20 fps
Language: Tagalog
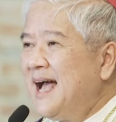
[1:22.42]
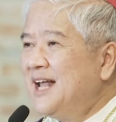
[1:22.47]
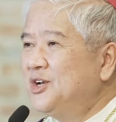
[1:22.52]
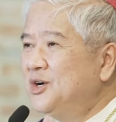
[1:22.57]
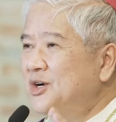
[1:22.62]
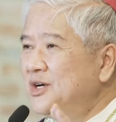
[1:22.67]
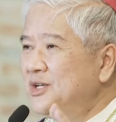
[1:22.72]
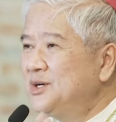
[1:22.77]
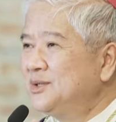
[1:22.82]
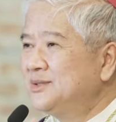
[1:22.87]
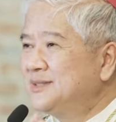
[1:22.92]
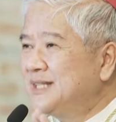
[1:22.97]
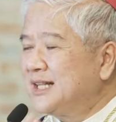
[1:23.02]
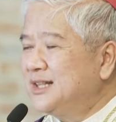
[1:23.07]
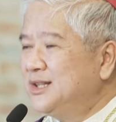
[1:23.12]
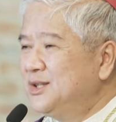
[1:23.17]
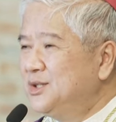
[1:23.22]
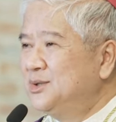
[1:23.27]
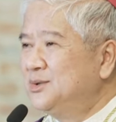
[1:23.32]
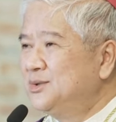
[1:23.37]
Ano yung
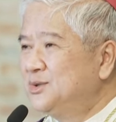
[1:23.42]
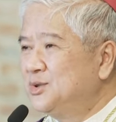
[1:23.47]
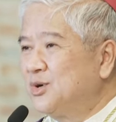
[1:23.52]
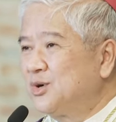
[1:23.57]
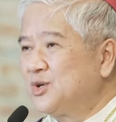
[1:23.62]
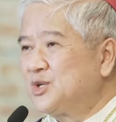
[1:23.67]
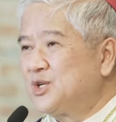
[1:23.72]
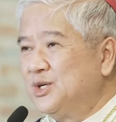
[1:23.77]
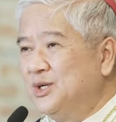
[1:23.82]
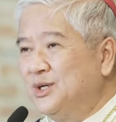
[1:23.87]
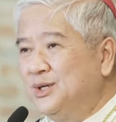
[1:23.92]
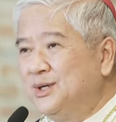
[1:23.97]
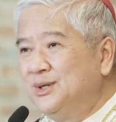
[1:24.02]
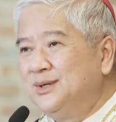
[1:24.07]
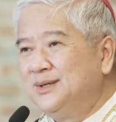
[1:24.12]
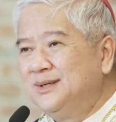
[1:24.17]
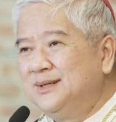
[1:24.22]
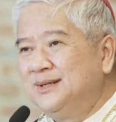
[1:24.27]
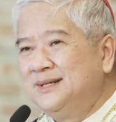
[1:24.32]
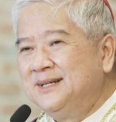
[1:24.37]
tatlong
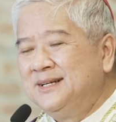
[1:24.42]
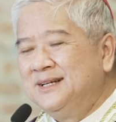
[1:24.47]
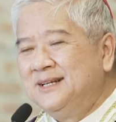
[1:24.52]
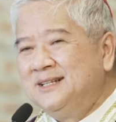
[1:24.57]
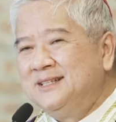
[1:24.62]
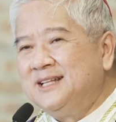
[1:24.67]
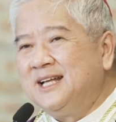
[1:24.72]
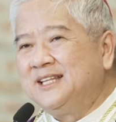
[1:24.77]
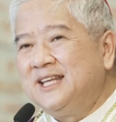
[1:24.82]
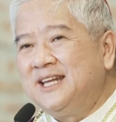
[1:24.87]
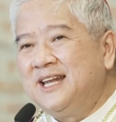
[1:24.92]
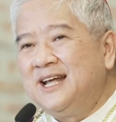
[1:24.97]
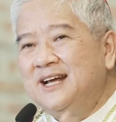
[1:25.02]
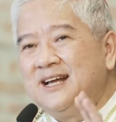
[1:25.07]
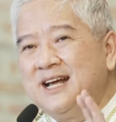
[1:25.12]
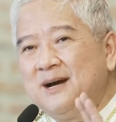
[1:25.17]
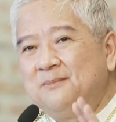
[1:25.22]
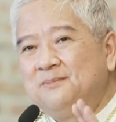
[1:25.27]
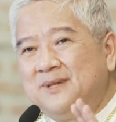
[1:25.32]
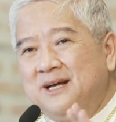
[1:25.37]
tukso na
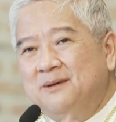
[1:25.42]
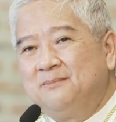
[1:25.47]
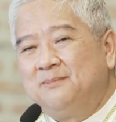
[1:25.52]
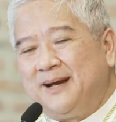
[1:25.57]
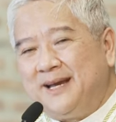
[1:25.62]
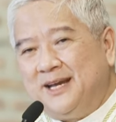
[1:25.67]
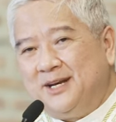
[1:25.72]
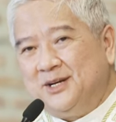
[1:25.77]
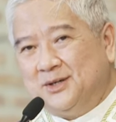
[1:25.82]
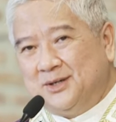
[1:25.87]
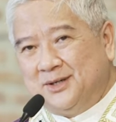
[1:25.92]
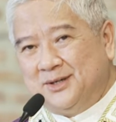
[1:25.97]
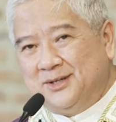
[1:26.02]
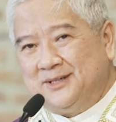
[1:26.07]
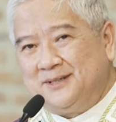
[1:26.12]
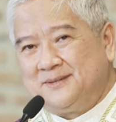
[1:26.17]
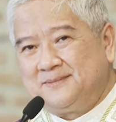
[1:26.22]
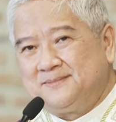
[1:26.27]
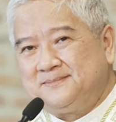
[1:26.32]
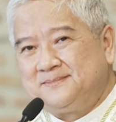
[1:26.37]
tinanggap ng
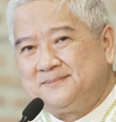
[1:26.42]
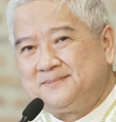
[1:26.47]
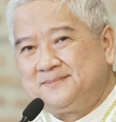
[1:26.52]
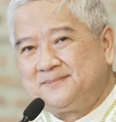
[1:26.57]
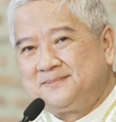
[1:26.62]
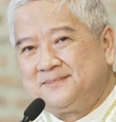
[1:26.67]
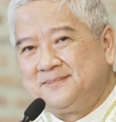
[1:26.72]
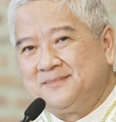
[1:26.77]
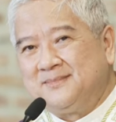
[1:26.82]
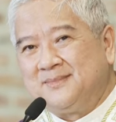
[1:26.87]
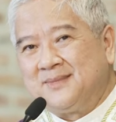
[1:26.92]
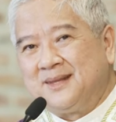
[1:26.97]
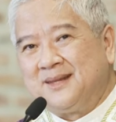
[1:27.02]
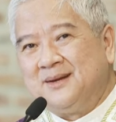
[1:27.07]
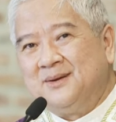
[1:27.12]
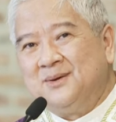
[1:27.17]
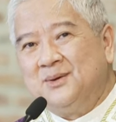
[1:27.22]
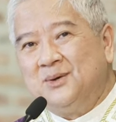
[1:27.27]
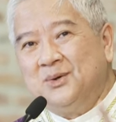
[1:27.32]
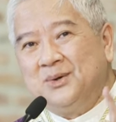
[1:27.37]
Panginoon?
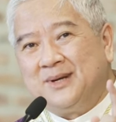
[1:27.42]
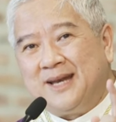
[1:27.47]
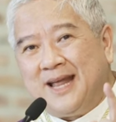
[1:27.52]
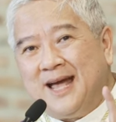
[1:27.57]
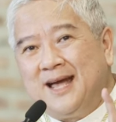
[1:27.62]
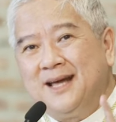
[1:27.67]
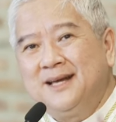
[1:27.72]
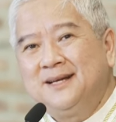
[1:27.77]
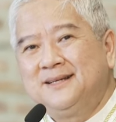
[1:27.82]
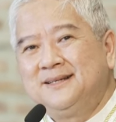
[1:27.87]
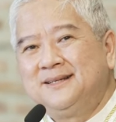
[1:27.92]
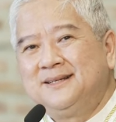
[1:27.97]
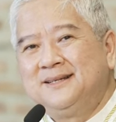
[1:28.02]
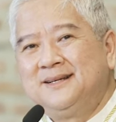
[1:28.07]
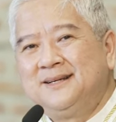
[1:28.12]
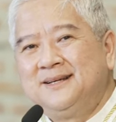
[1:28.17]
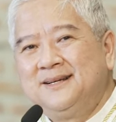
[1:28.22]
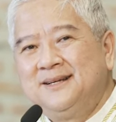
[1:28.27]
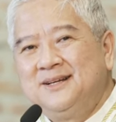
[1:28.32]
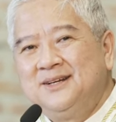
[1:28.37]
Una,
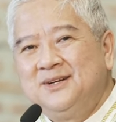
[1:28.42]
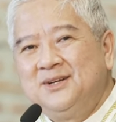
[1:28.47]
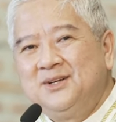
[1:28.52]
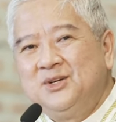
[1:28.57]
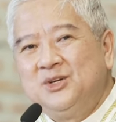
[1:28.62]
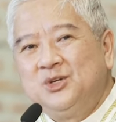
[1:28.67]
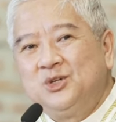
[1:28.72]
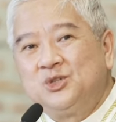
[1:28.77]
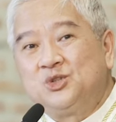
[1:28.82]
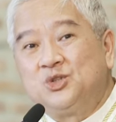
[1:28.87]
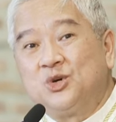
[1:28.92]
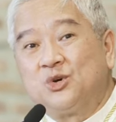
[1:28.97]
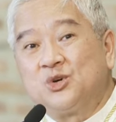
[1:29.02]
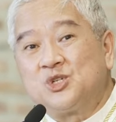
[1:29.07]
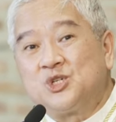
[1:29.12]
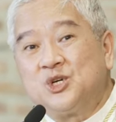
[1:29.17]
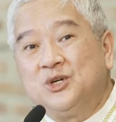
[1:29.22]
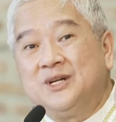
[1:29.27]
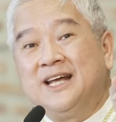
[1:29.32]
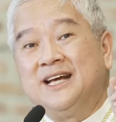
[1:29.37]

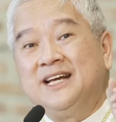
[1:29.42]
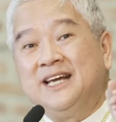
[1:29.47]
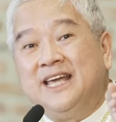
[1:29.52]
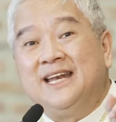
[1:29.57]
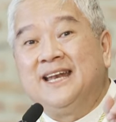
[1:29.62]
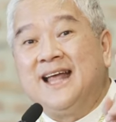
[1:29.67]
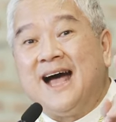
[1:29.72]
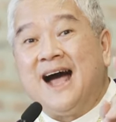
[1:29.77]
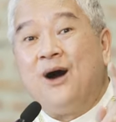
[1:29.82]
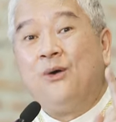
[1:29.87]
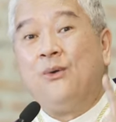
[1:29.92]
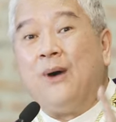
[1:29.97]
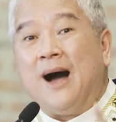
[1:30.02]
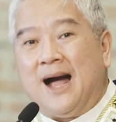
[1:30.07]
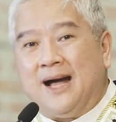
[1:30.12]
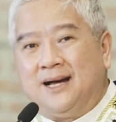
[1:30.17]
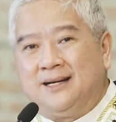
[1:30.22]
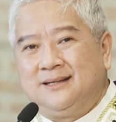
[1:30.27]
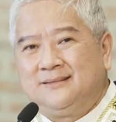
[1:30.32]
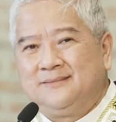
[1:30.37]
tukso ng
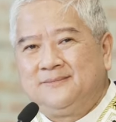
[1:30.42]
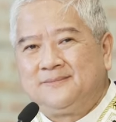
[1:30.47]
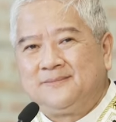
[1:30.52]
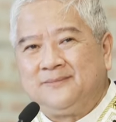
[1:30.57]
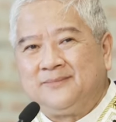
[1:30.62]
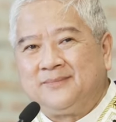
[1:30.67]
ginhawa.